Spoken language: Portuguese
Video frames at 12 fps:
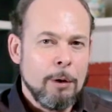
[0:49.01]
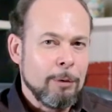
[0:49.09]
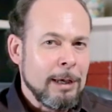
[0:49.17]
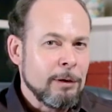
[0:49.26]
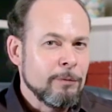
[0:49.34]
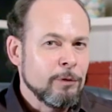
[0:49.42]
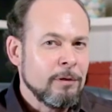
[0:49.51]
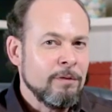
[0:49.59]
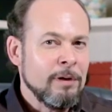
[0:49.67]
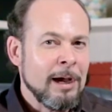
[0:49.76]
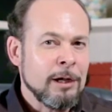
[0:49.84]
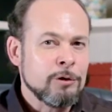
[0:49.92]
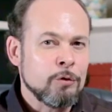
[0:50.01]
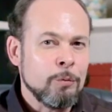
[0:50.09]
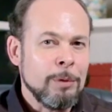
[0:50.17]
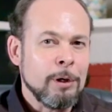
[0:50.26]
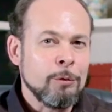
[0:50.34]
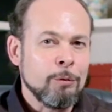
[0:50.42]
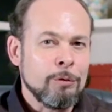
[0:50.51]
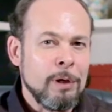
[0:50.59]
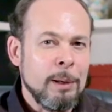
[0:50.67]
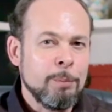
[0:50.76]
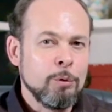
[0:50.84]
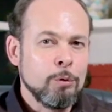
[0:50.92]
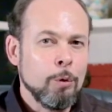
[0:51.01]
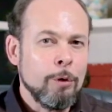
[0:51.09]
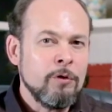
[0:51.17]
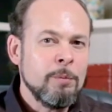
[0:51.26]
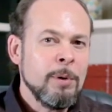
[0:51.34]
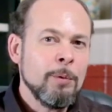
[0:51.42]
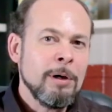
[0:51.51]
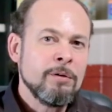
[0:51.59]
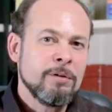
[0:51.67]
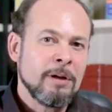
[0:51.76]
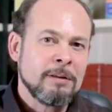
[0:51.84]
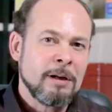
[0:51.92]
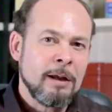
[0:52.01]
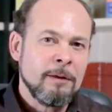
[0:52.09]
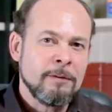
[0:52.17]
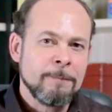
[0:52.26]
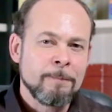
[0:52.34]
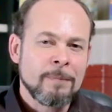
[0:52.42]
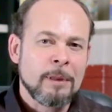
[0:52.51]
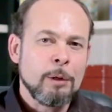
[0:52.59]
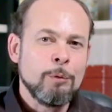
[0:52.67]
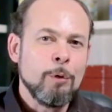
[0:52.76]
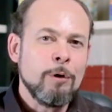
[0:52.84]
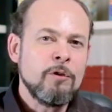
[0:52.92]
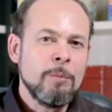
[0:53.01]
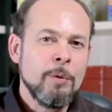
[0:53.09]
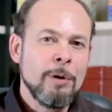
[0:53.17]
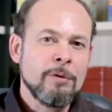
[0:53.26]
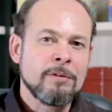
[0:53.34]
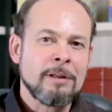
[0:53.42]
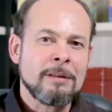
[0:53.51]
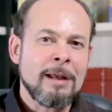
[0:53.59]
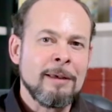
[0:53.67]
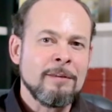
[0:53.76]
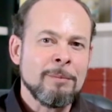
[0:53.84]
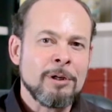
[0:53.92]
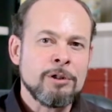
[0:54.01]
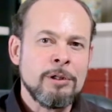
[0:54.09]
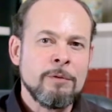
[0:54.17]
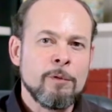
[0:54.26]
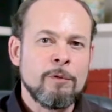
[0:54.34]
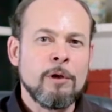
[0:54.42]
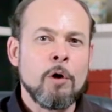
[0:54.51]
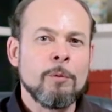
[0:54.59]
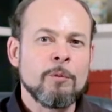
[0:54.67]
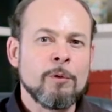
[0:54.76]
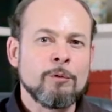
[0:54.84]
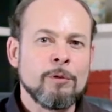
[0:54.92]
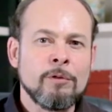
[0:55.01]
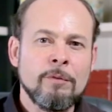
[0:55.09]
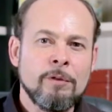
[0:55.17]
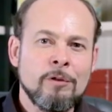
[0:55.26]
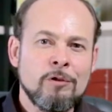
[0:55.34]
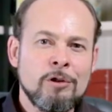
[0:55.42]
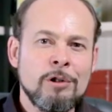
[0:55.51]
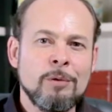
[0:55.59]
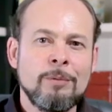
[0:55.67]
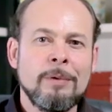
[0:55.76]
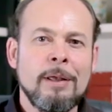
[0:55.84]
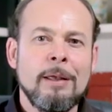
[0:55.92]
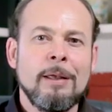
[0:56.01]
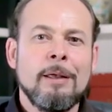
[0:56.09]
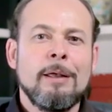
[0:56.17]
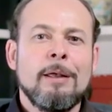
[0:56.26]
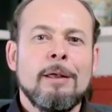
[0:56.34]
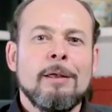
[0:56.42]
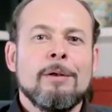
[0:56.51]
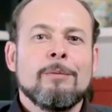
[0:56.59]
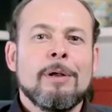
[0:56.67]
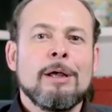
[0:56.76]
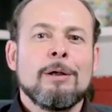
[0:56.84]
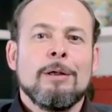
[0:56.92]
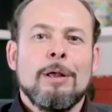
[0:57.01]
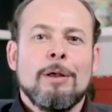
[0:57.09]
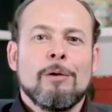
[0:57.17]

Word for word: Eu quero que você viaje comigo no tempo dois mil anos atrás. Dois mil anos atrás, imagine você como as pessoas se vestiam, né?